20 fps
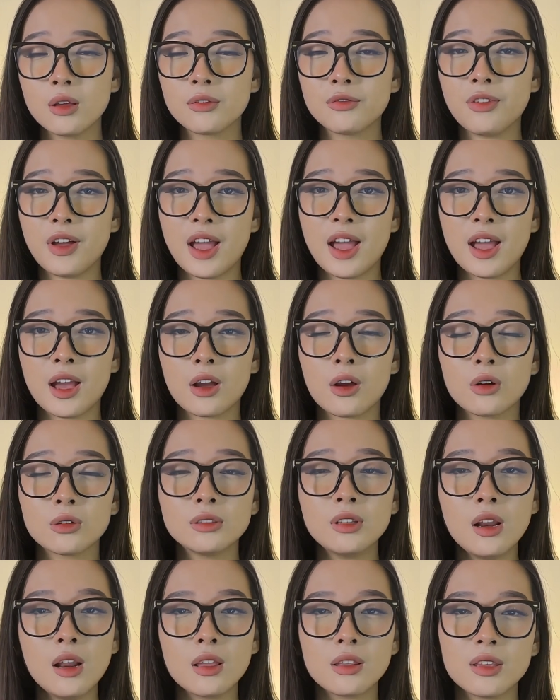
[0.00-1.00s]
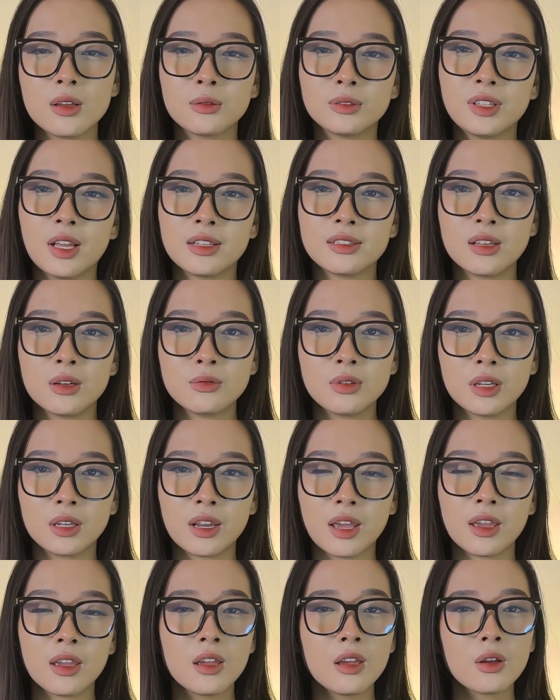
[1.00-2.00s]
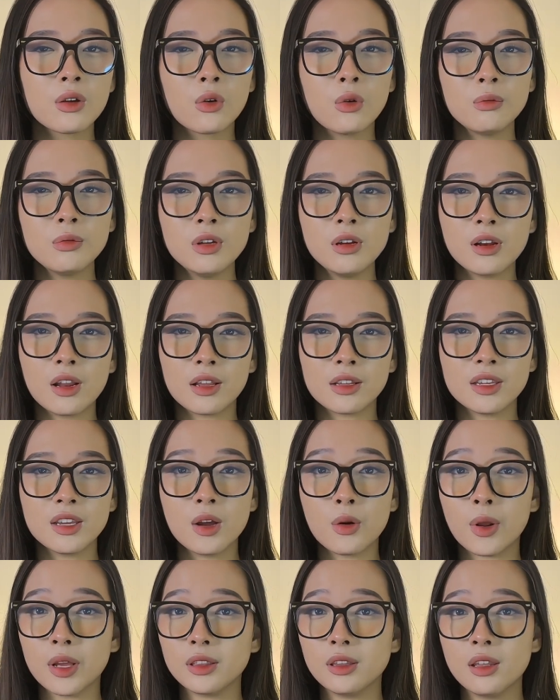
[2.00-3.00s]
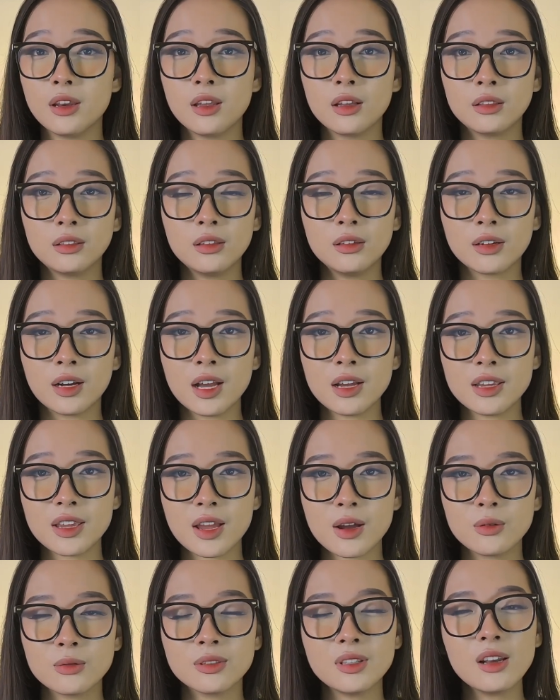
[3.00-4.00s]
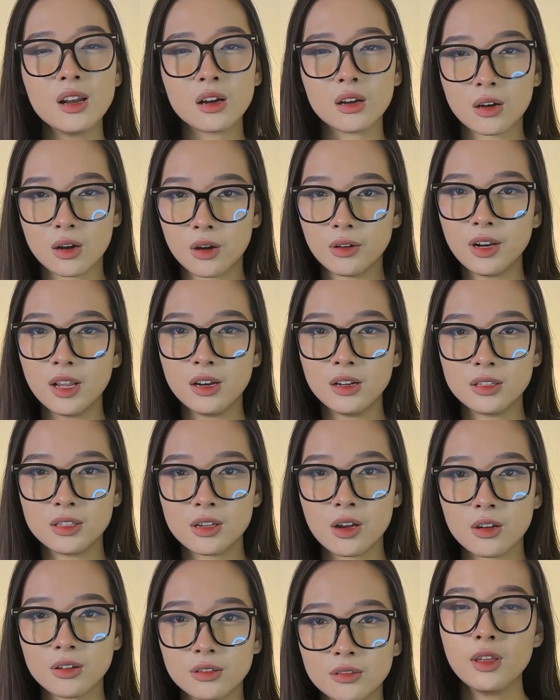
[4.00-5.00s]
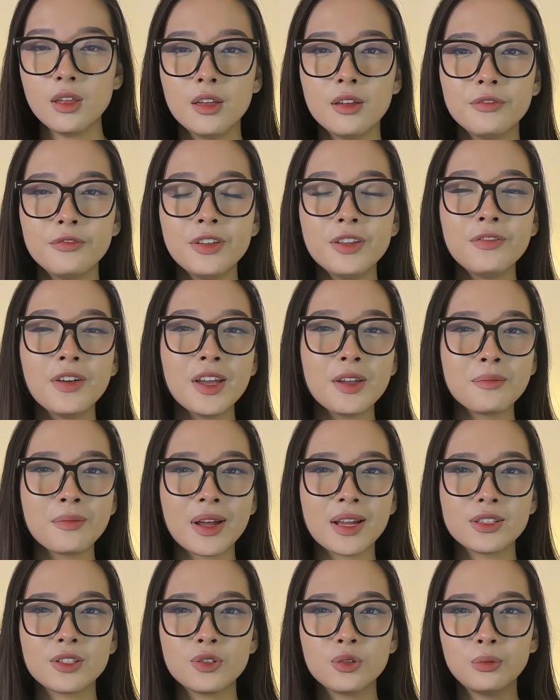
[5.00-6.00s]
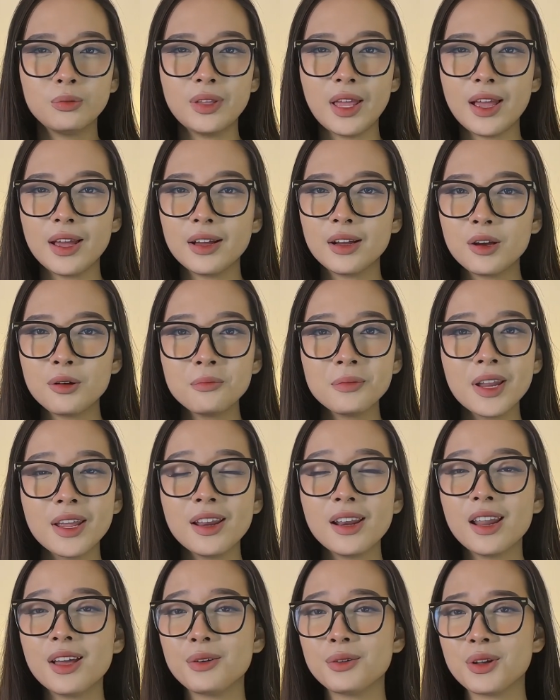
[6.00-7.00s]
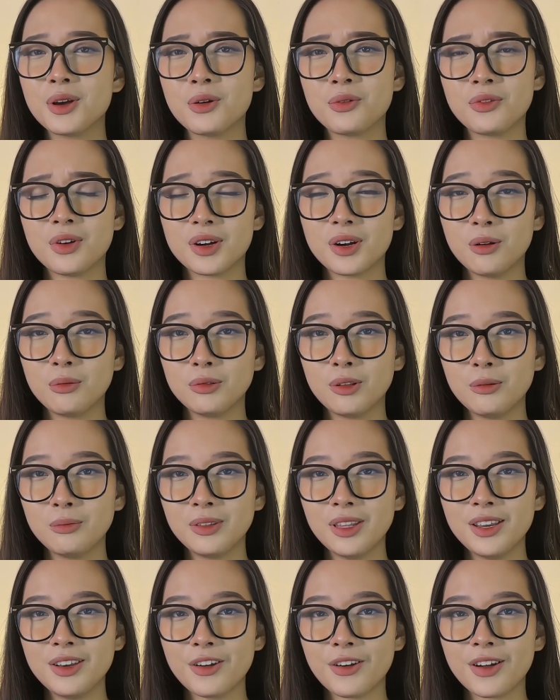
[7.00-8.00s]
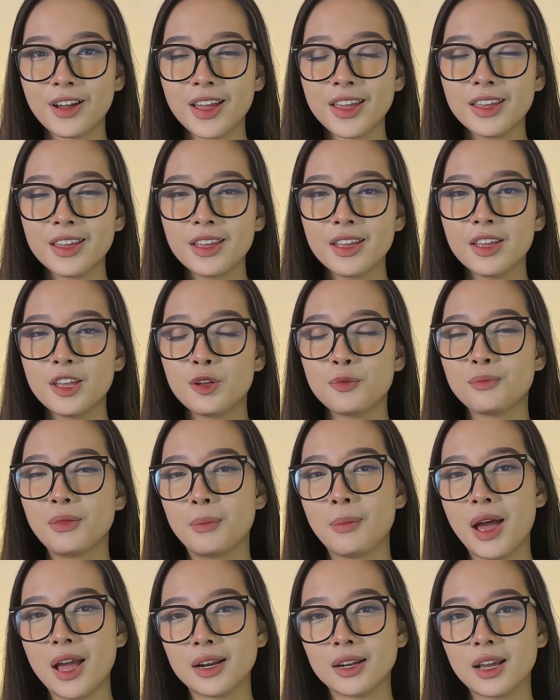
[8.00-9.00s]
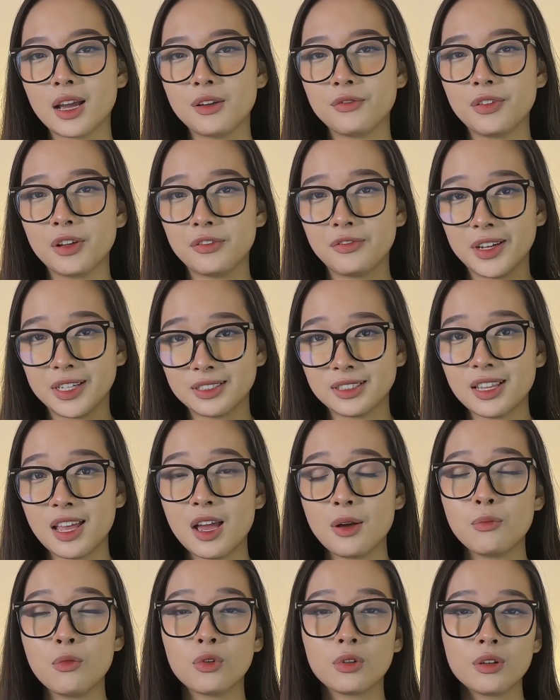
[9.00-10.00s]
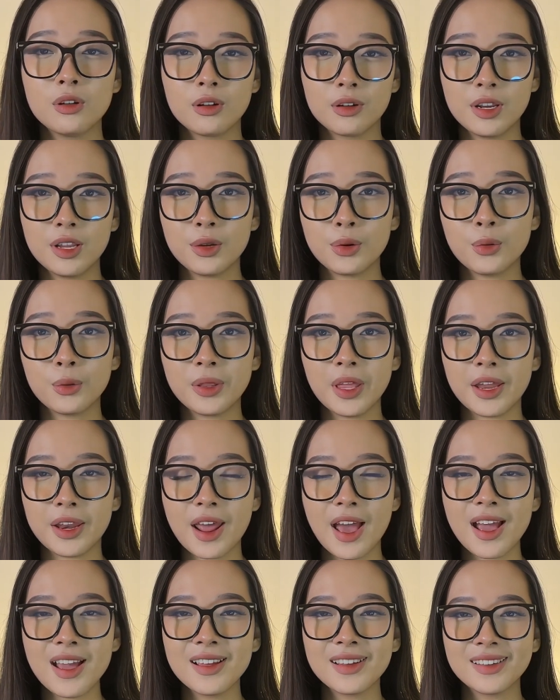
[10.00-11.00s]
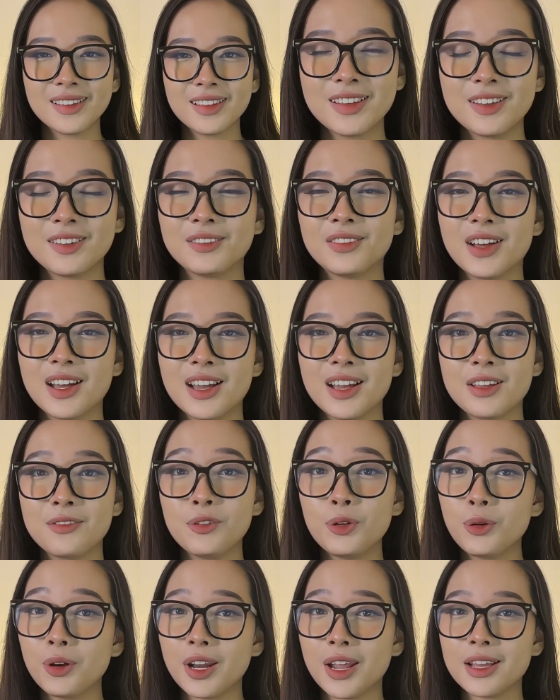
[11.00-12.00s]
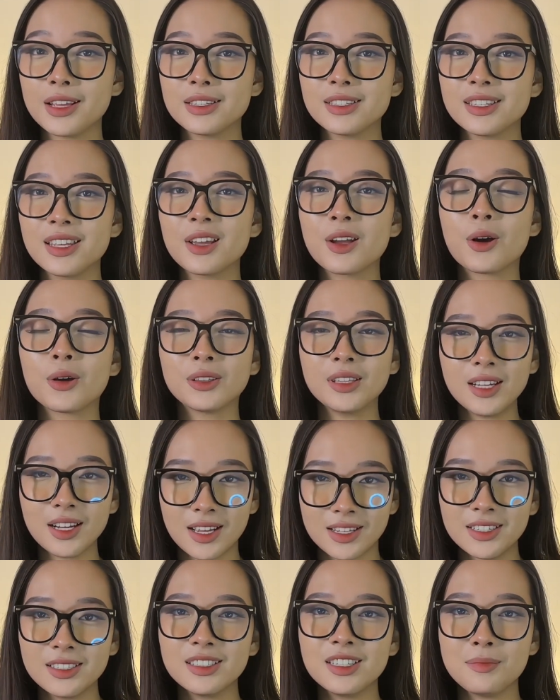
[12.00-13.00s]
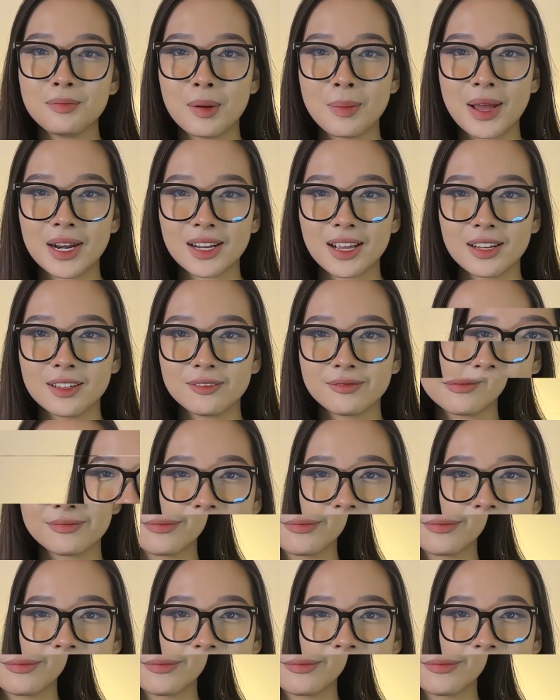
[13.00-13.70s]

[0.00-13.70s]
Và có rất là nhiều sàn giao dịch này, cũng như là nhiều loại tiền điện tử khác nhau rất là khó để lựa chọn. Vì vậy mà chúng ta không nên lao đầu vào đống thông tin đó ngay, mà bạn cần phải vạch ra một đường đi cụ thể đã. Và video này sẽ có tất cả những gì mà bạn cần.